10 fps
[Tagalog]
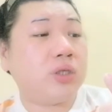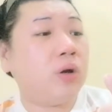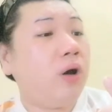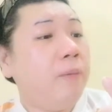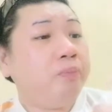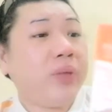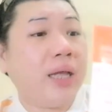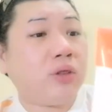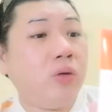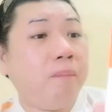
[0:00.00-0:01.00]
So,
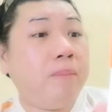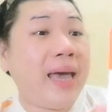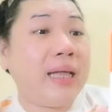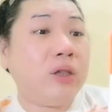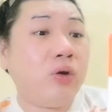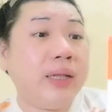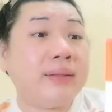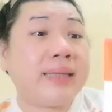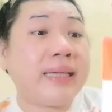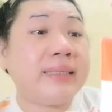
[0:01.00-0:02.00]
itong Bello
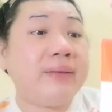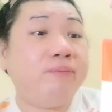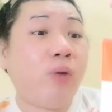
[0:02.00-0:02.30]
Intensive